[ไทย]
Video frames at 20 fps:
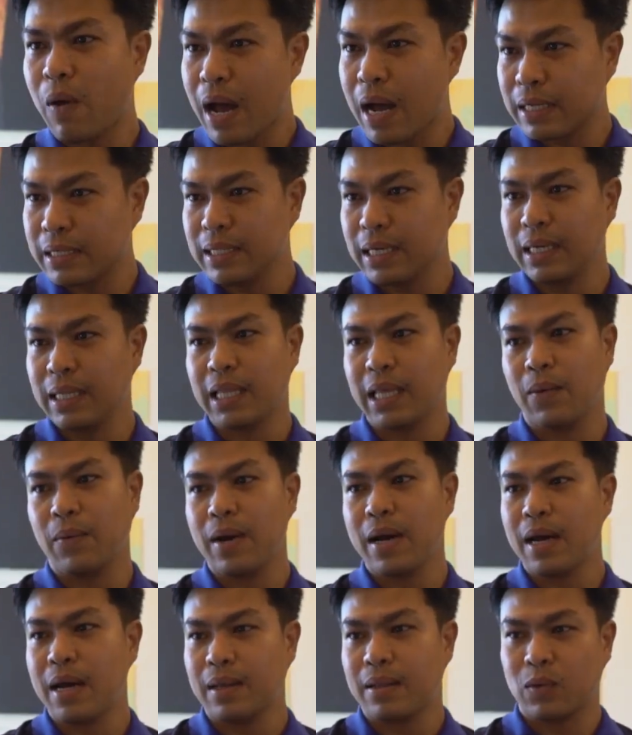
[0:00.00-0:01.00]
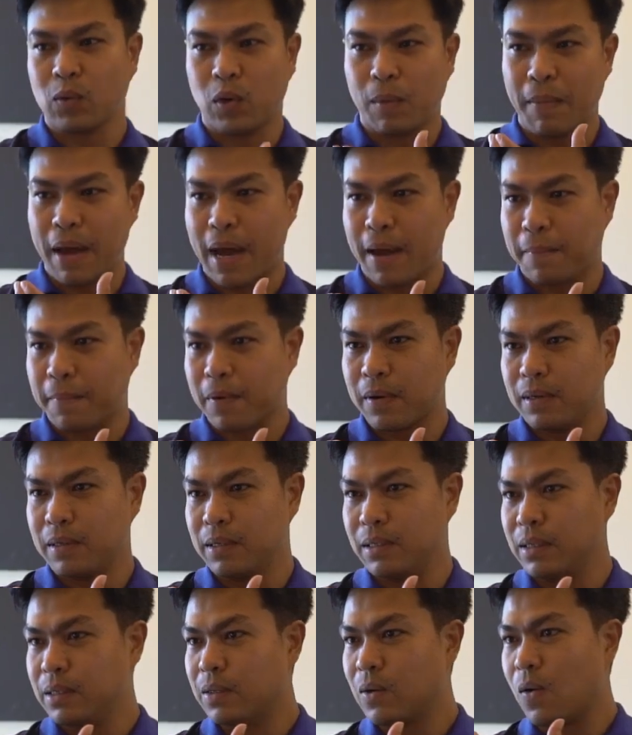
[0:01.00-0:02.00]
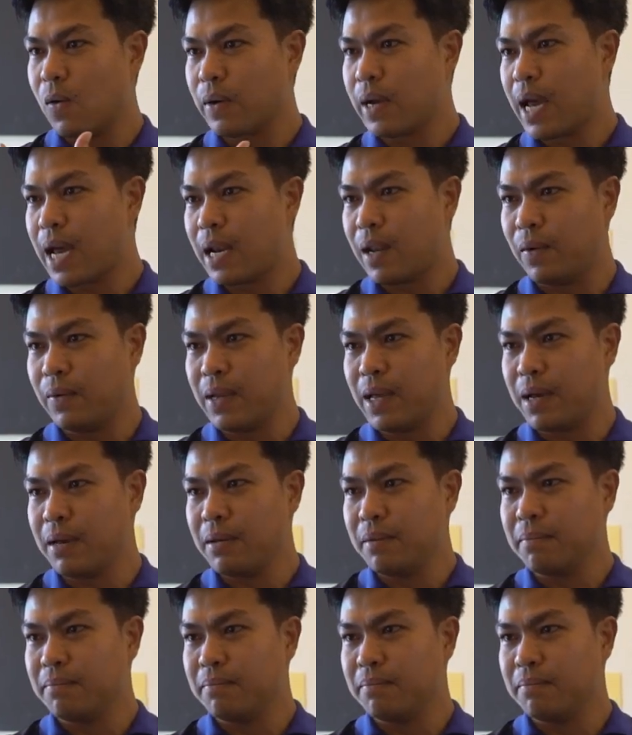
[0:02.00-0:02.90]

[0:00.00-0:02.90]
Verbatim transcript: กว้างยิงแต่ว่าตัวแบบหรือโครงหน้าเราเนี่ย